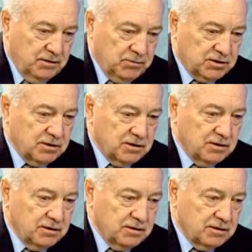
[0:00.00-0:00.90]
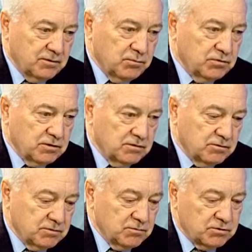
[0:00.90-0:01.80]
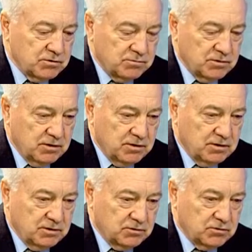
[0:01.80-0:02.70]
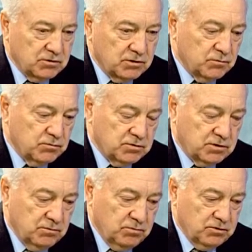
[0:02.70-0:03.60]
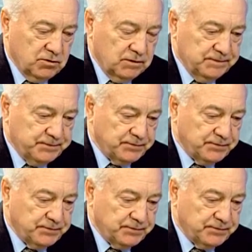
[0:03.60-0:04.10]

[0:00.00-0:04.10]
места для работы, возможность была женам тоже работать.